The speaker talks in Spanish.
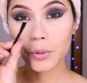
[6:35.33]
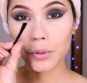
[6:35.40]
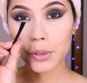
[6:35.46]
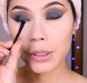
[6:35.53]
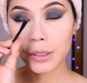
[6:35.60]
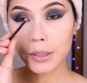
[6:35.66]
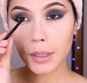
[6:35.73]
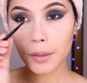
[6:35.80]

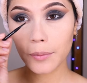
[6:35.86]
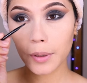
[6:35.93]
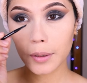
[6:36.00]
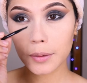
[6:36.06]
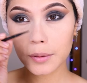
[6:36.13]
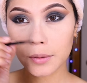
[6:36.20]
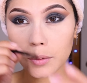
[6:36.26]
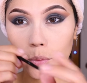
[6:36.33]
brochita,
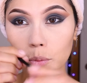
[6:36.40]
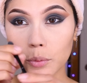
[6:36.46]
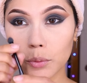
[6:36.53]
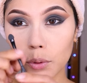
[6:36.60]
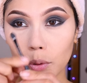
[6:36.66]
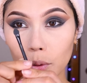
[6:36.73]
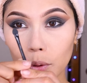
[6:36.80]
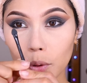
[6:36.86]
vean,
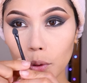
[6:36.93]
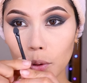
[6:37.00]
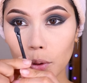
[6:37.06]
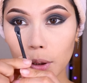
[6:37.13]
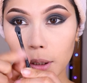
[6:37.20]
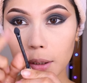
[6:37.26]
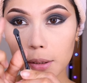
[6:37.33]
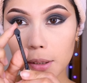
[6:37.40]
uno
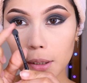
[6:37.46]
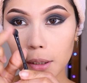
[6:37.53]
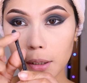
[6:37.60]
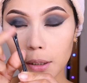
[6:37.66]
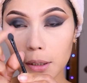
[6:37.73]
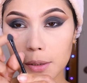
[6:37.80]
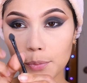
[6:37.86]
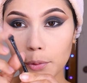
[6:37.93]
que es aquí
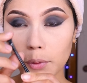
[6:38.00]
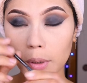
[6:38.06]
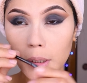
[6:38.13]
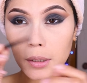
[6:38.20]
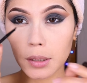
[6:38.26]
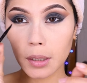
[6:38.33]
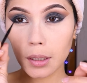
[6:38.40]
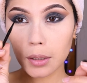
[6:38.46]
de
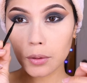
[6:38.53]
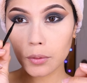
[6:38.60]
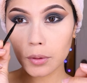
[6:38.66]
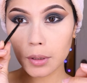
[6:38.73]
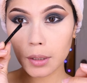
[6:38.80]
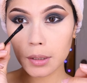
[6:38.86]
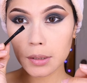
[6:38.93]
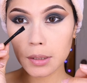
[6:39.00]
esponjita y
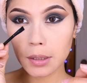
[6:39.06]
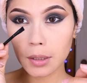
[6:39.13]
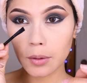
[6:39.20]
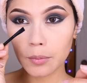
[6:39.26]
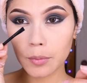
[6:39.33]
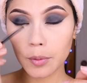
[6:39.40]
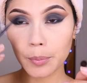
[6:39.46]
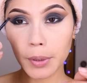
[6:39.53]
otra así
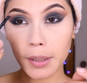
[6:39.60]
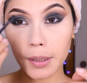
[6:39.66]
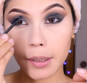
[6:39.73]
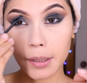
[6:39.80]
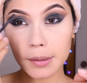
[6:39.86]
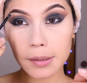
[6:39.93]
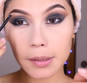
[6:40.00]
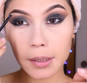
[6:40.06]
como para
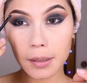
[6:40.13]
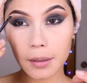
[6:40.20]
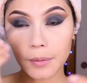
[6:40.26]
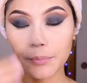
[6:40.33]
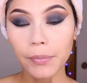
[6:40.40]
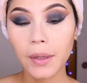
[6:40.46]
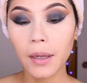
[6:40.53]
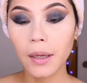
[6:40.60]
la ceja.